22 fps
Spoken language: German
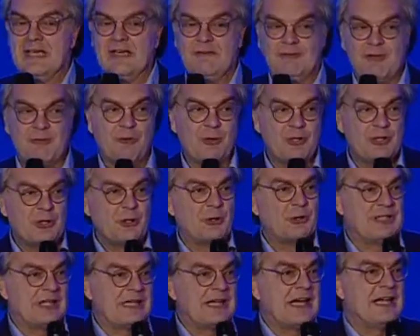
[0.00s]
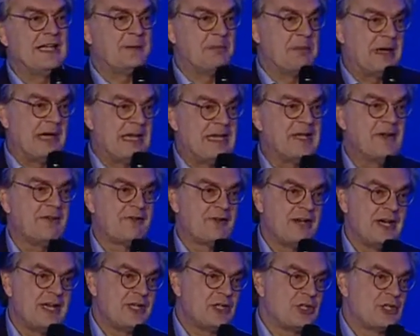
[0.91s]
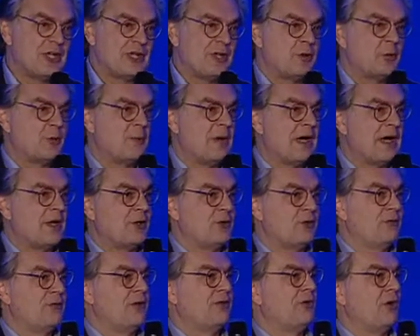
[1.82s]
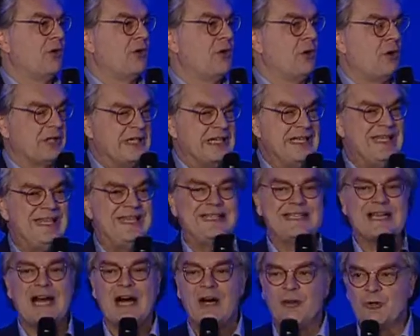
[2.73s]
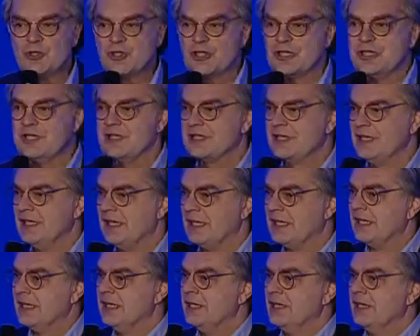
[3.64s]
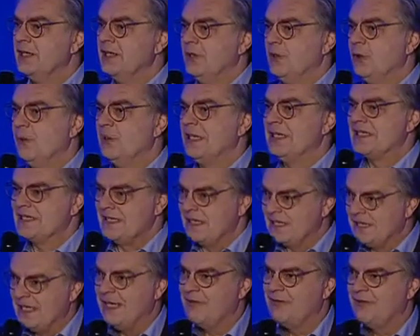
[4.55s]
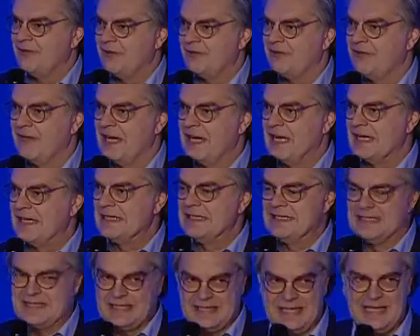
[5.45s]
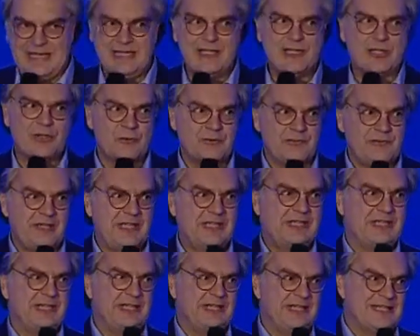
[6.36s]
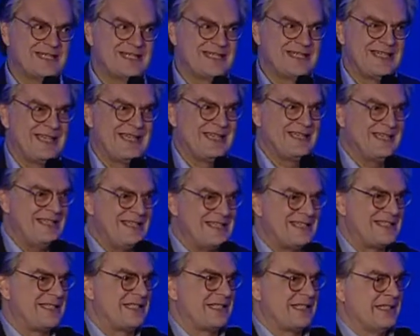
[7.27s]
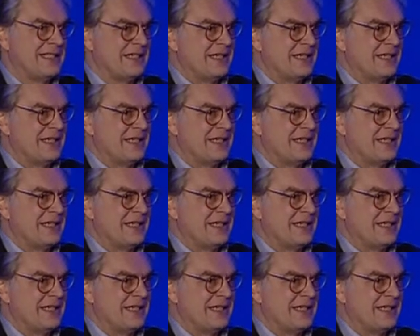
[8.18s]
Wir wollen ja heute keine Brender-Veranstaltung machen und wir wollen auch nicht ausschließlich über das ZDF-Verfahren reden, so wichtig das ja ist.